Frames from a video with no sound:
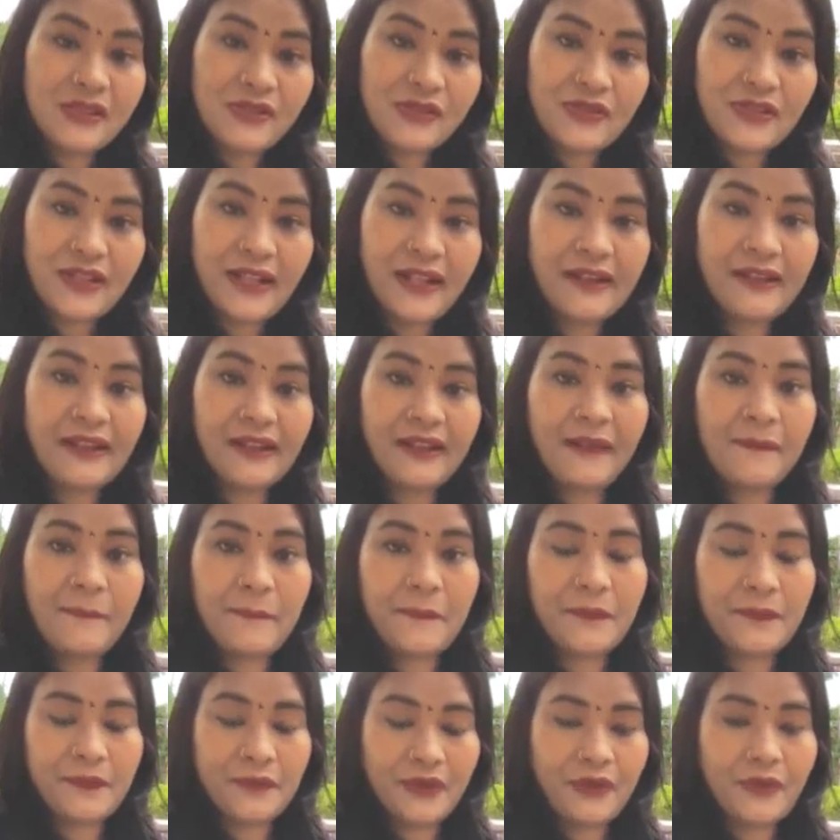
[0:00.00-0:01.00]
सुधारने की
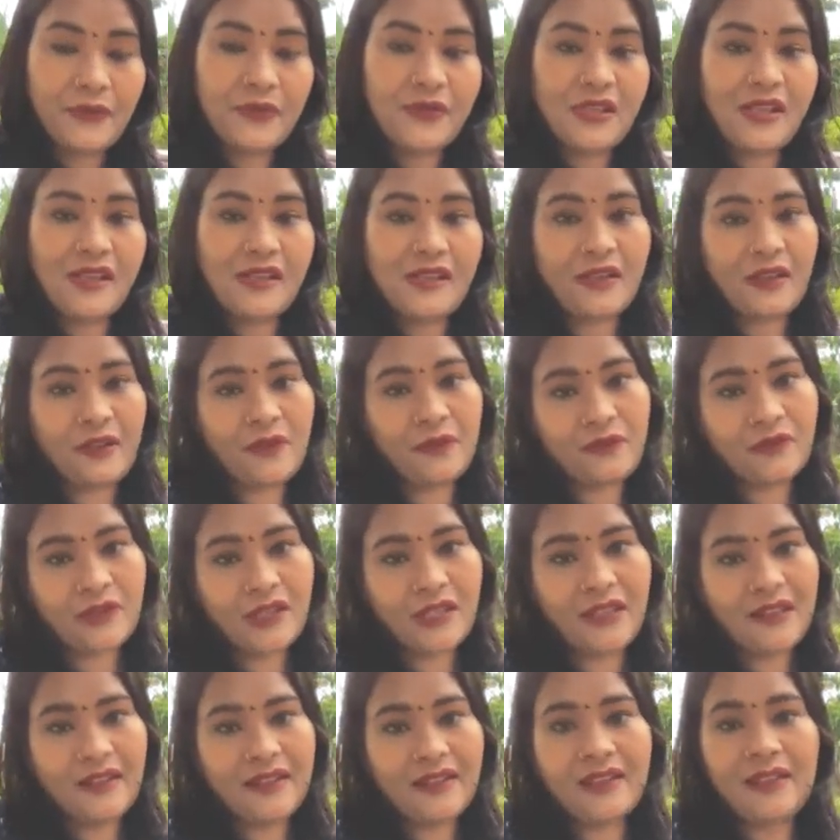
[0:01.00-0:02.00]
पूरी कोशिश
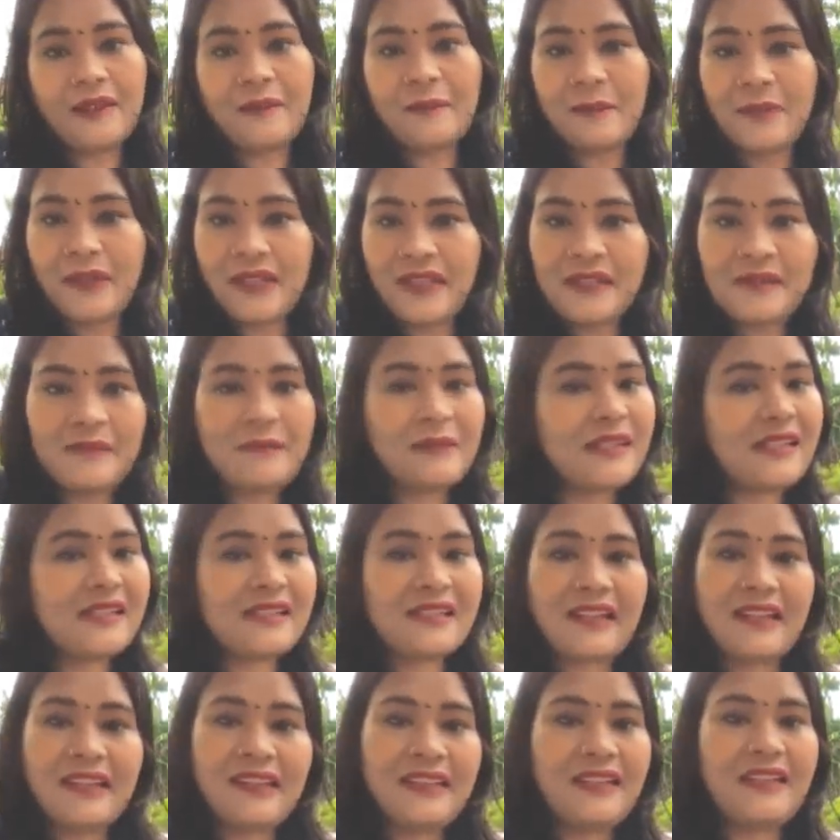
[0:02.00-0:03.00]
करूंगी लेकिन प्लीज़ मेरी
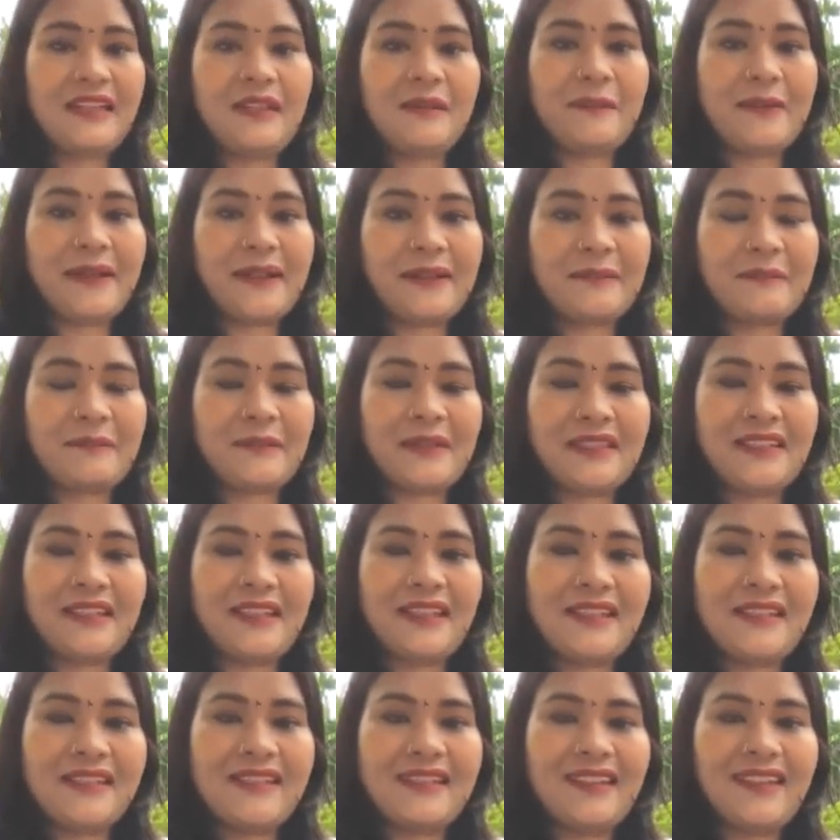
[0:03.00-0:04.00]
शादी की बात मत
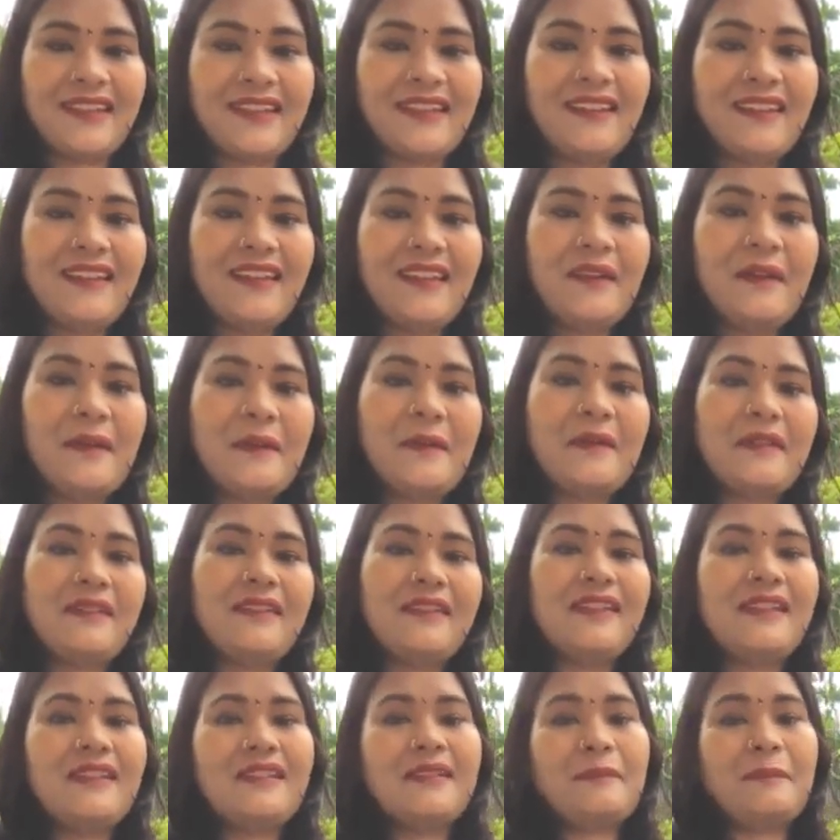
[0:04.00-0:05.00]
कीजिए
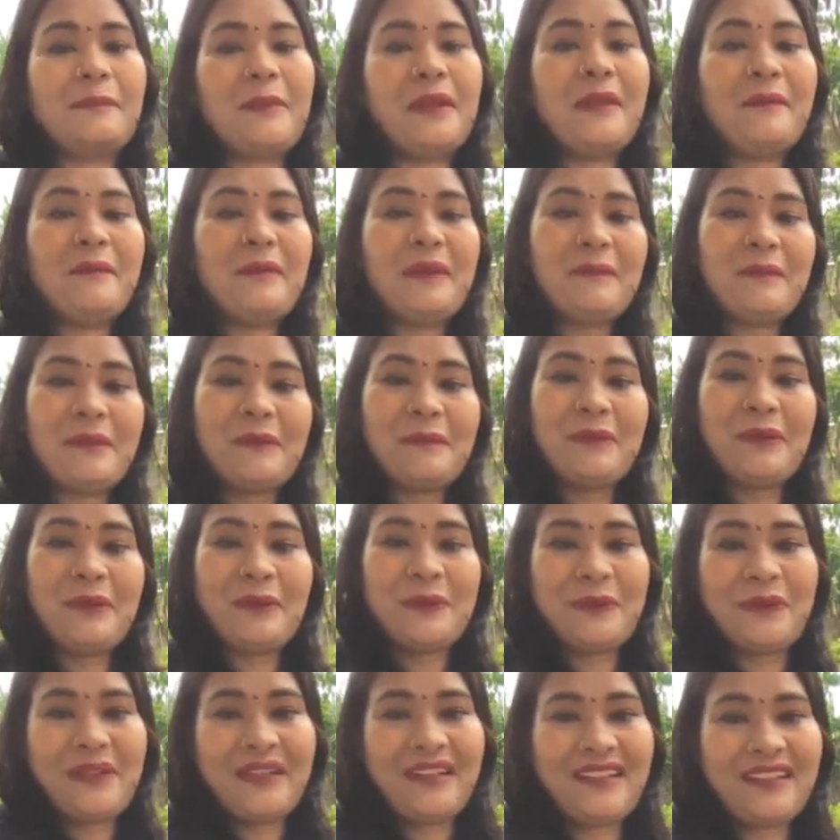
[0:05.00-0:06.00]
प्रेम की मम्मी
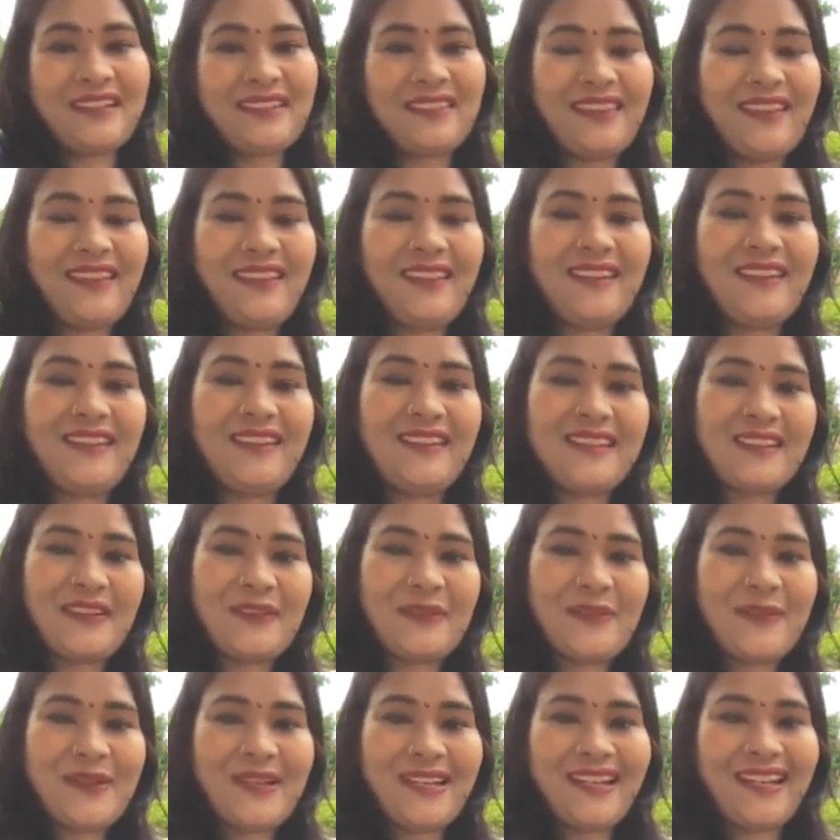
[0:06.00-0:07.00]
रोने लगती हैं निशा
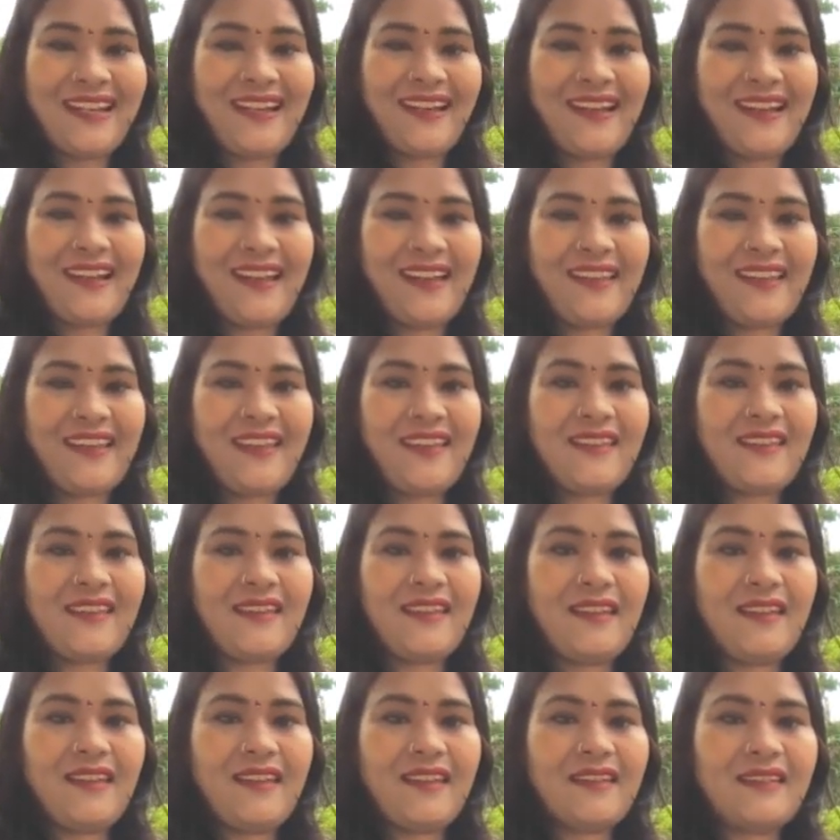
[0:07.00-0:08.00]
को गले लगा के
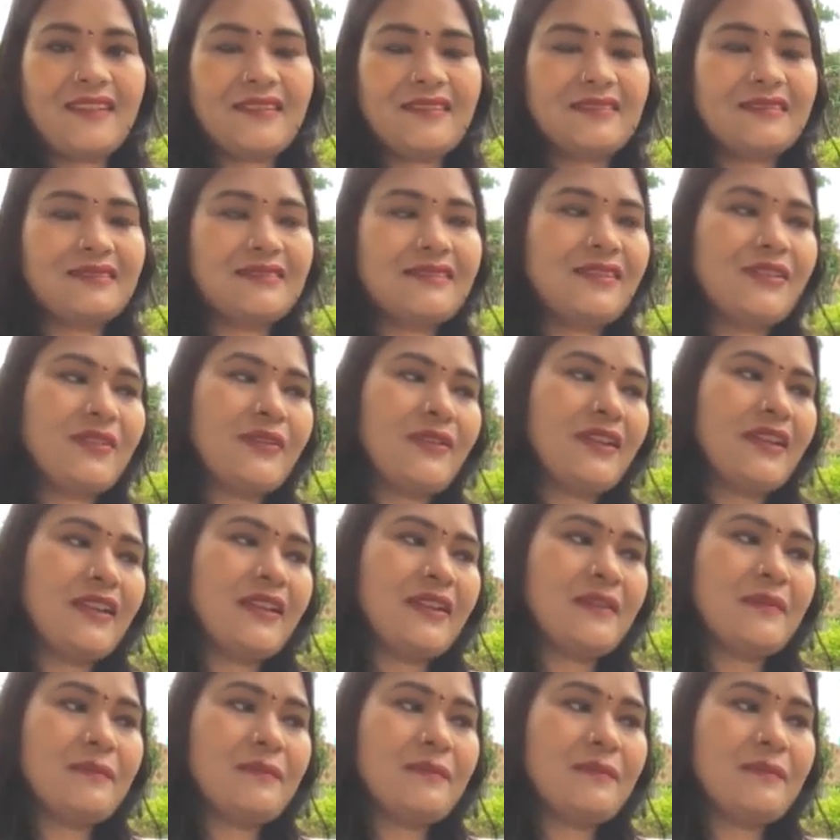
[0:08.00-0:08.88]
कि जो है